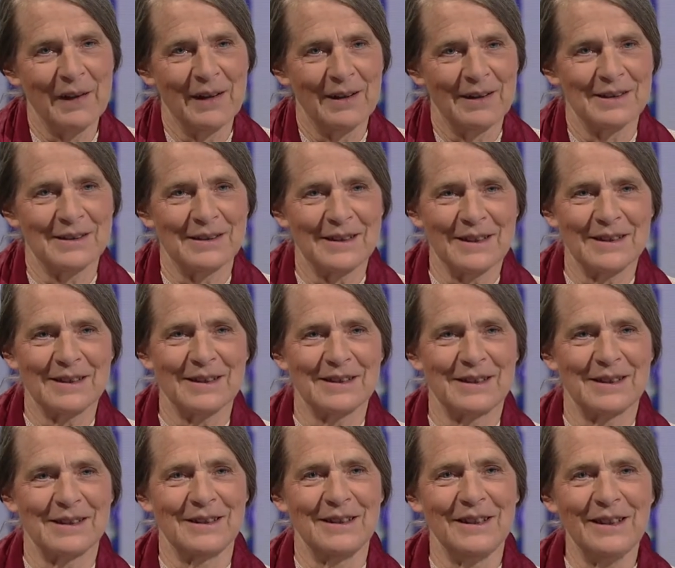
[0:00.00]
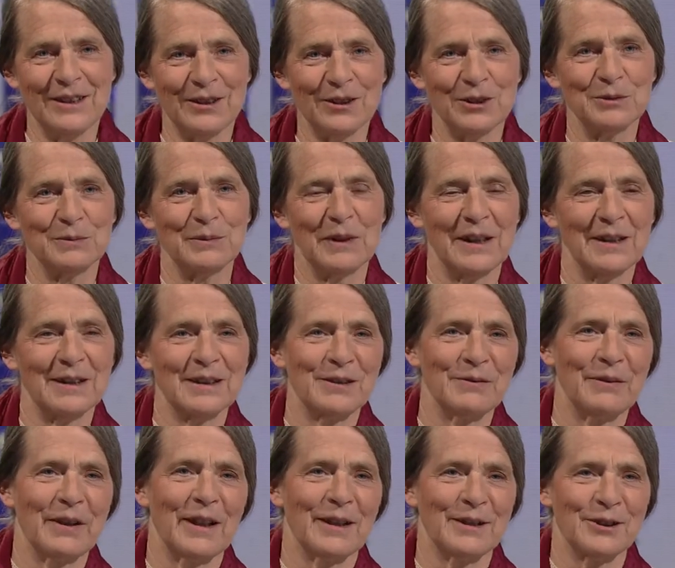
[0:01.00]
Das heißt, dass es nicht darum geht, dass
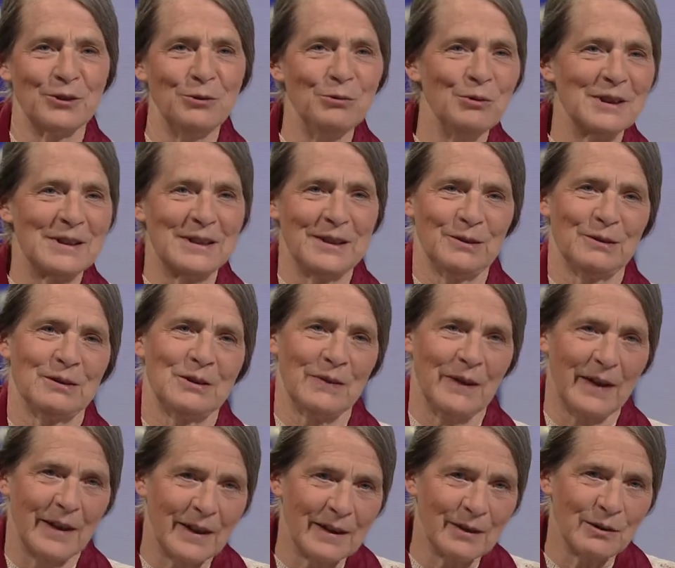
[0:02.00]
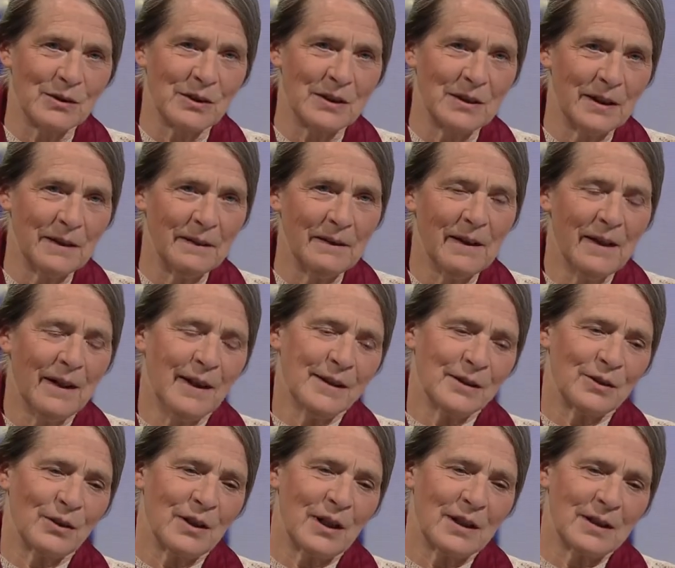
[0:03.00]
wir jetzt nur CO2 reduzieren,
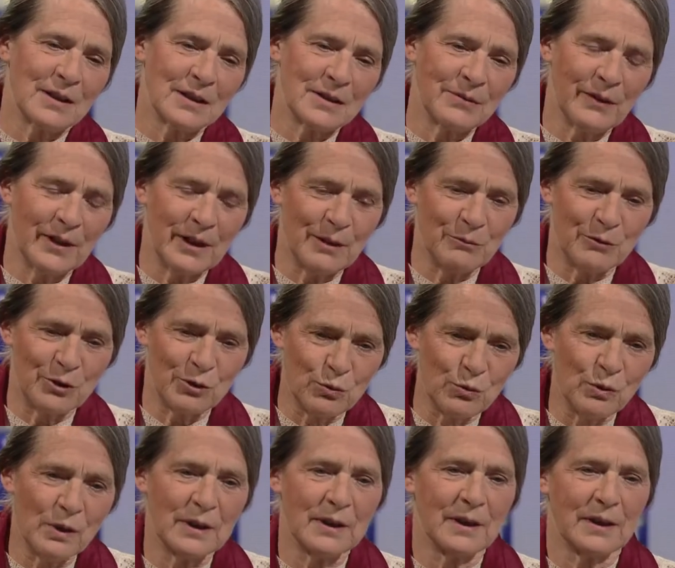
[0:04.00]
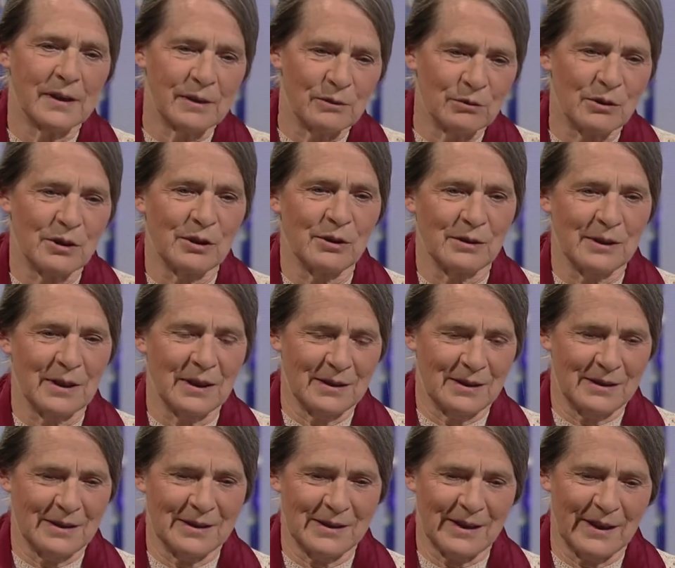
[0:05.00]
sondern dass wir im Zuge Reduzi
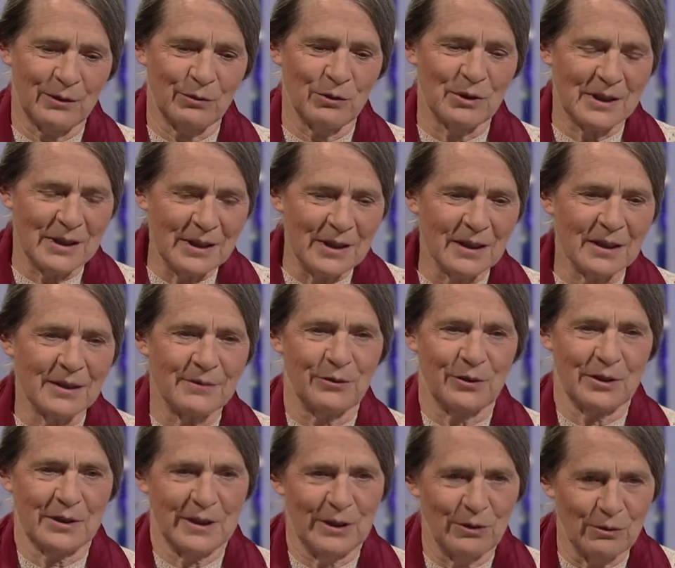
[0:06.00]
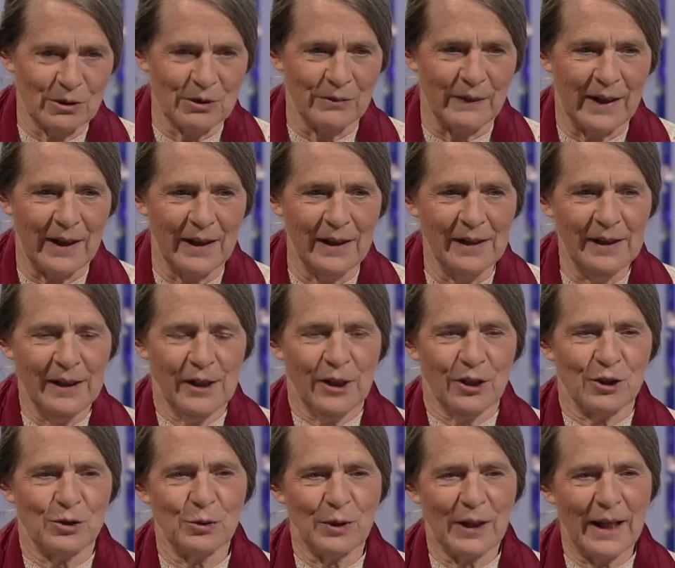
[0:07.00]
des Reduzierens von CO2
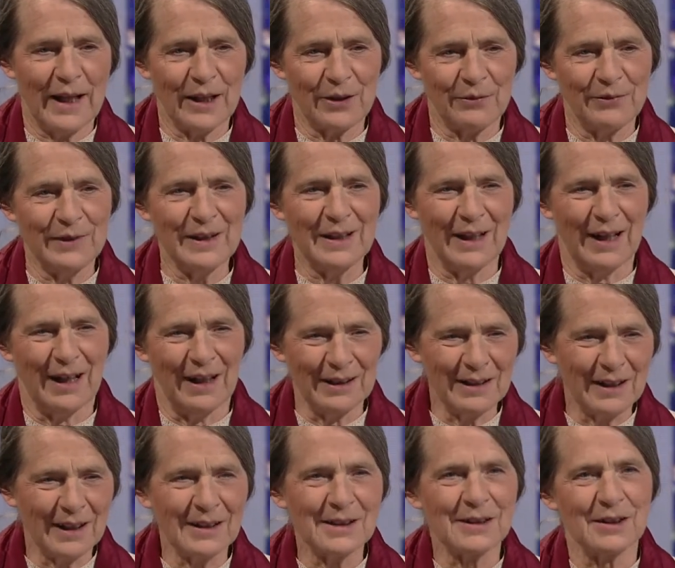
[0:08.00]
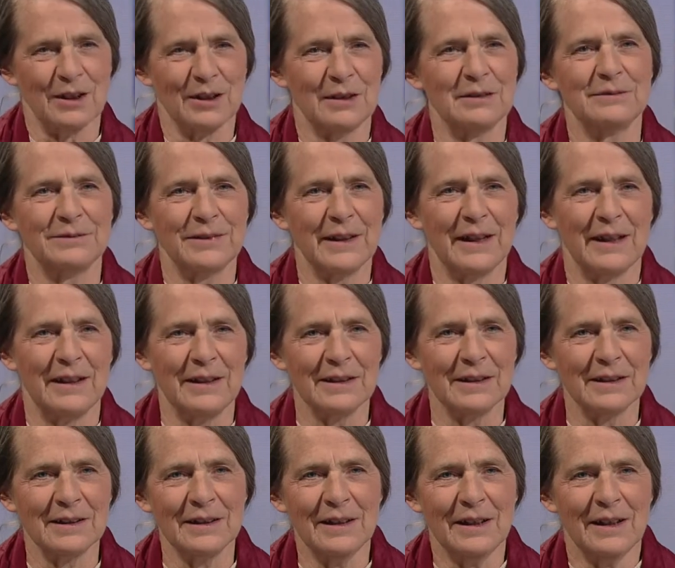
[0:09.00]
zugleich viele andere Sachen
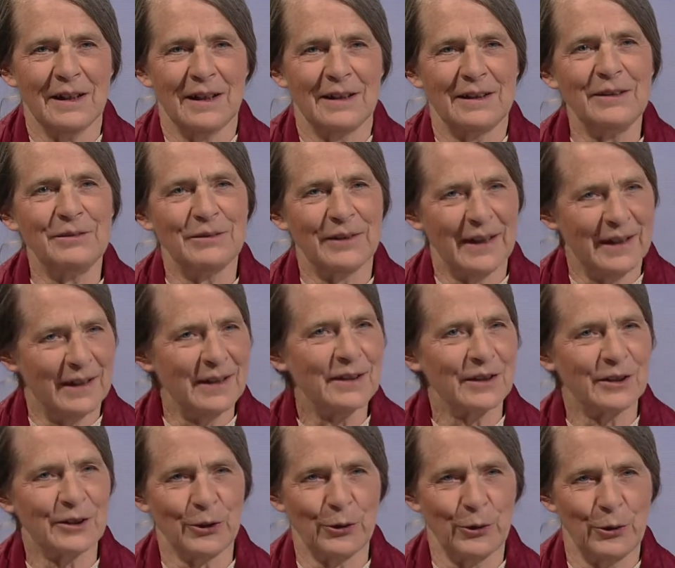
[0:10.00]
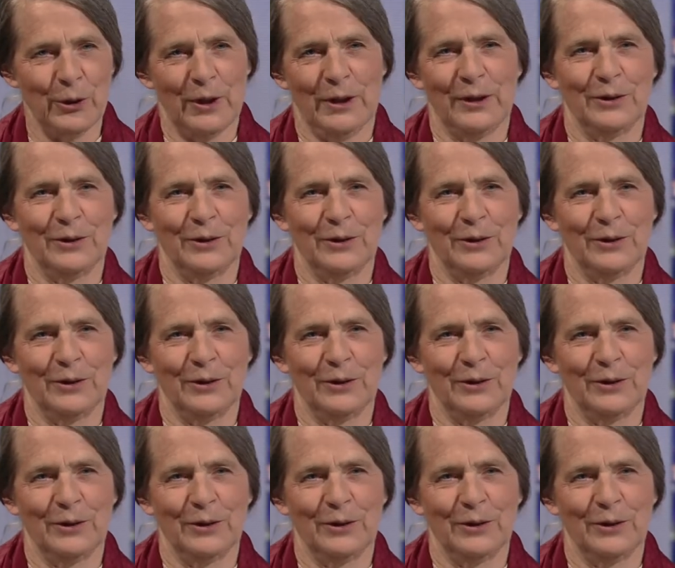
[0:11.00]
verändern, die verändert gehören.